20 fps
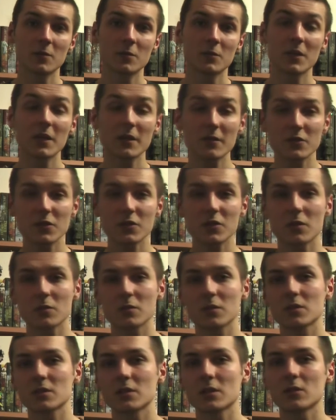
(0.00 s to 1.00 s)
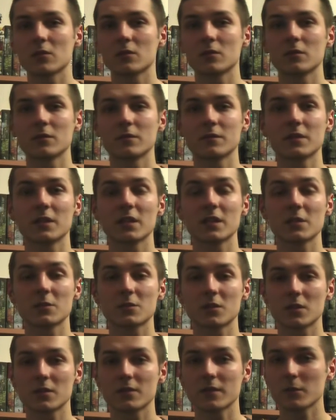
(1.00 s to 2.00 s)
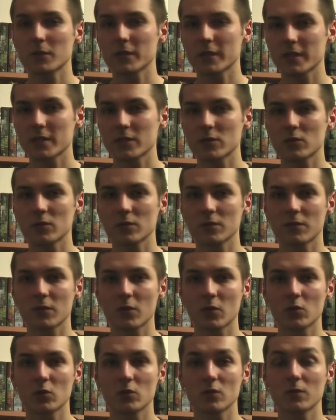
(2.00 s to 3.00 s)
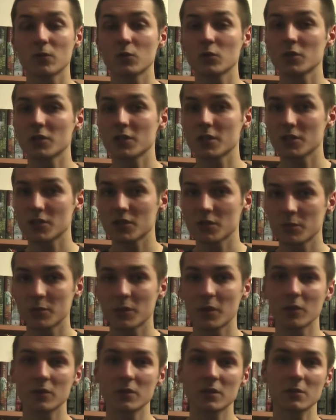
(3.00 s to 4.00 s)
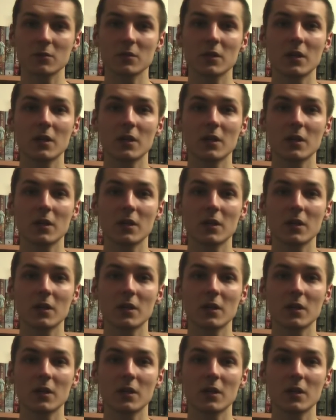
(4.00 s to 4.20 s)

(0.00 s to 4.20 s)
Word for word: Pierwszy tom został wydany przez Fabrykę Słów w roku 2005,